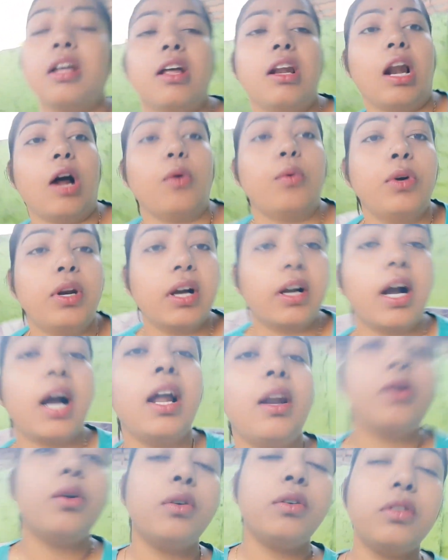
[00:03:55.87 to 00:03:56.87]
लाउंड
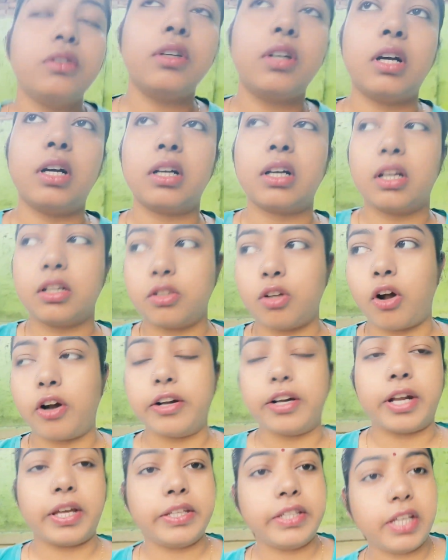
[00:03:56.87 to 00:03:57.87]
लगा लो अगर
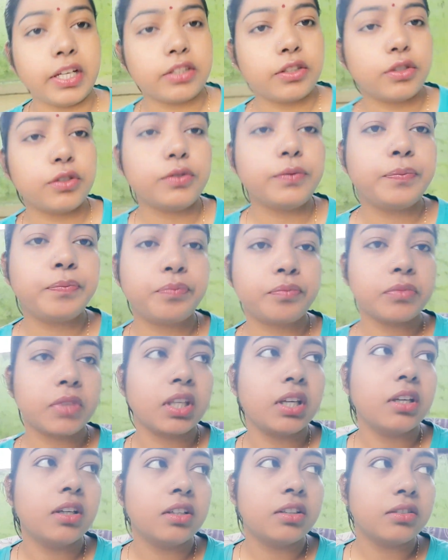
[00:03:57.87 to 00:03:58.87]
दौड़ना ही है तो
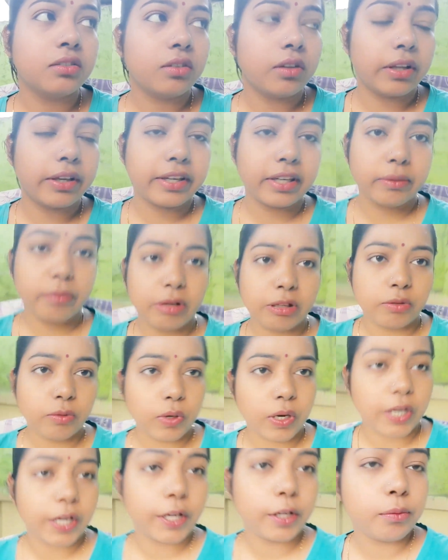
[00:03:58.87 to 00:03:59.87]
तो देखिए मैं तो
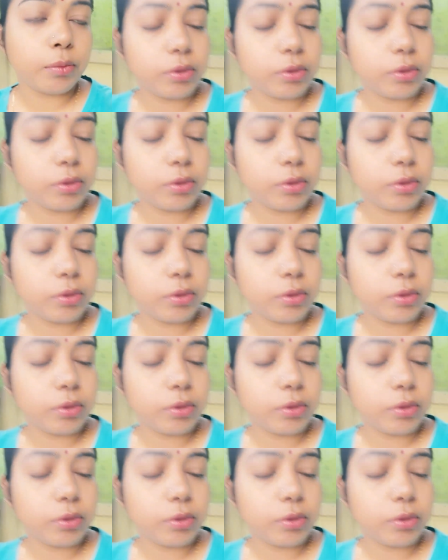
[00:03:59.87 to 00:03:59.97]
रेडी